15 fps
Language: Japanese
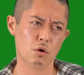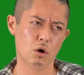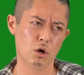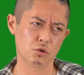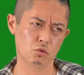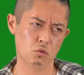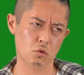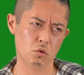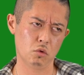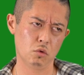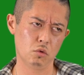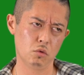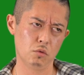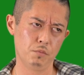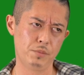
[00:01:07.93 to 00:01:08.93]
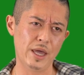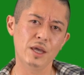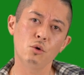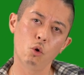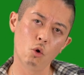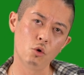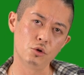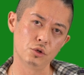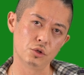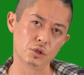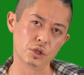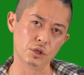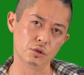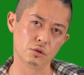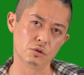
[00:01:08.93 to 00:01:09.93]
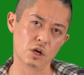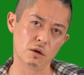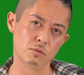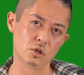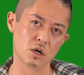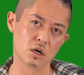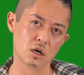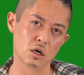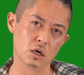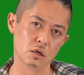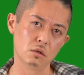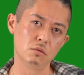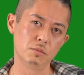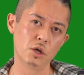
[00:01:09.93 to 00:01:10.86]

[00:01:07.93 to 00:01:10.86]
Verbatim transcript: あと、ベイホールっていうクラブが、